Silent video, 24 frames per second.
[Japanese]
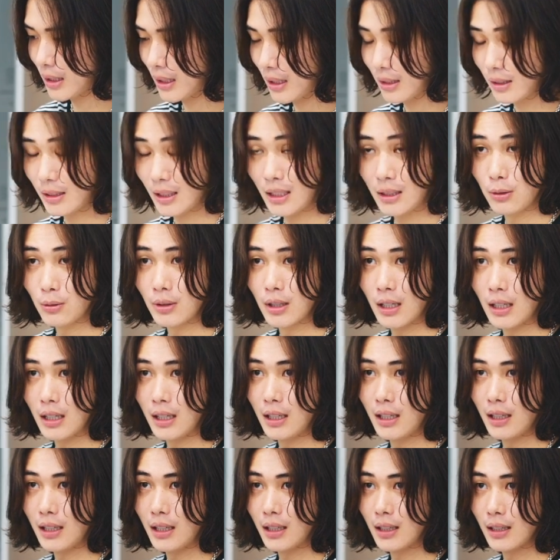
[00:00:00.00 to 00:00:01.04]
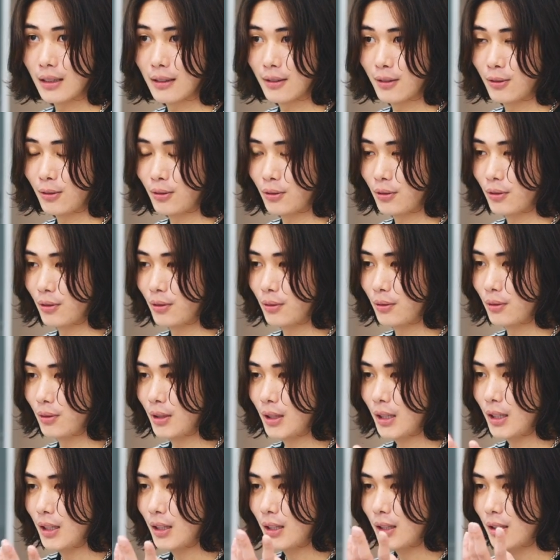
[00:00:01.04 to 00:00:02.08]
だったりとかこ
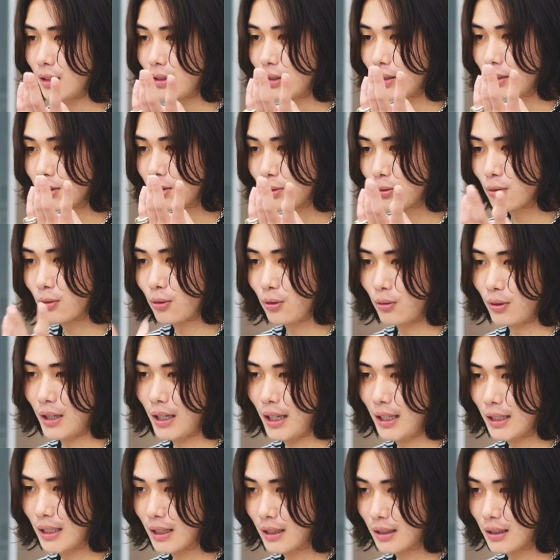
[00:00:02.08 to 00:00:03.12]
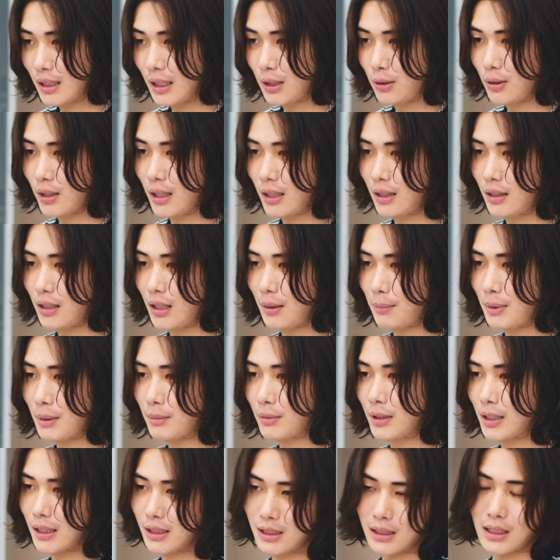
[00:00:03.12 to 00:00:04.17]
うちょっと怖いだったりとかってやっぱ
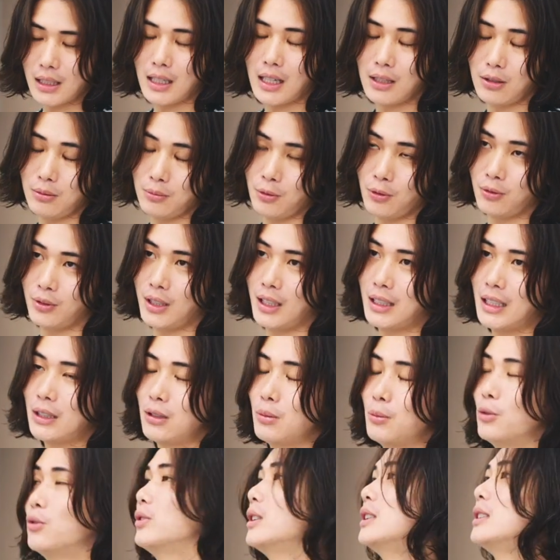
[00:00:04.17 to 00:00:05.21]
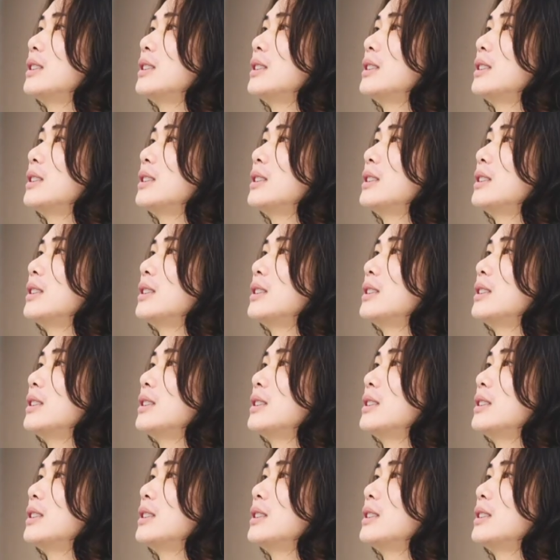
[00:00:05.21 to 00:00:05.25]
昔からある問題だと思うんで